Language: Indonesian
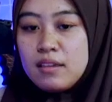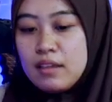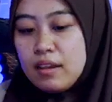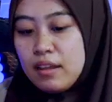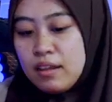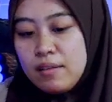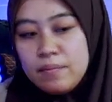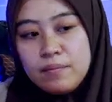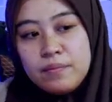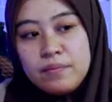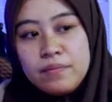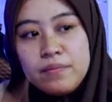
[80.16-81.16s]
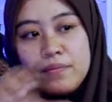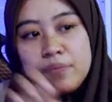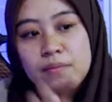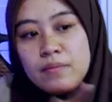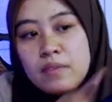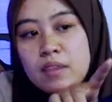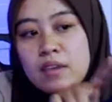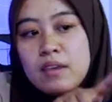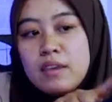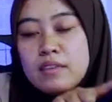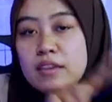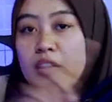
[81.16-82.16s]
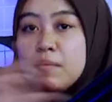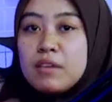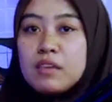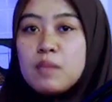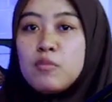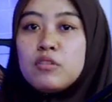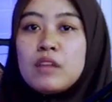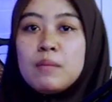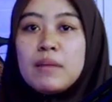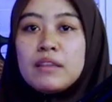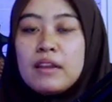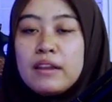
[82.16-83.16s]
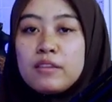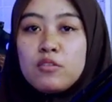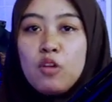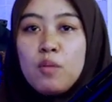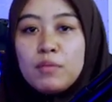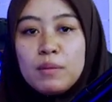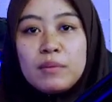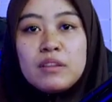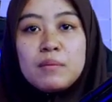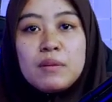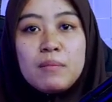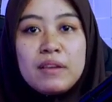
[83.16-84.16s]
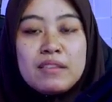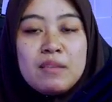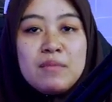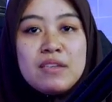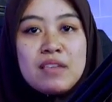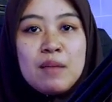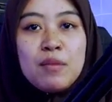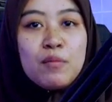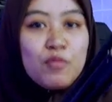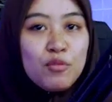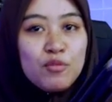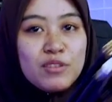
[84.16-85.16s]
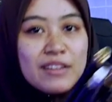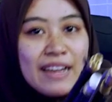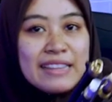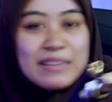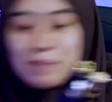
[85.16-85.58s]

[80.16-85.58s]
Ini. Jadi meskipun tanpa teleskop, teman-teman masih bisa berburu dengan